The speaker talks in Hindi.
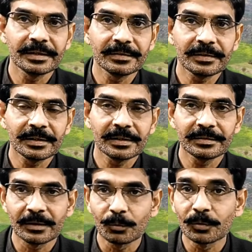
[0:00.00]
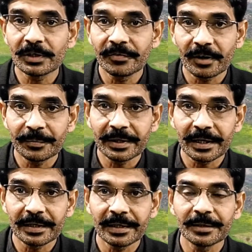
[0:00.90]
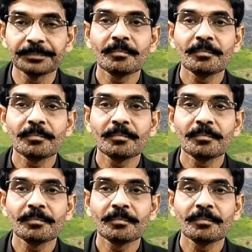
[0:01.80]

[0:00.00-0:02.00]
इसकी जैतून की फार्मिंग कराई है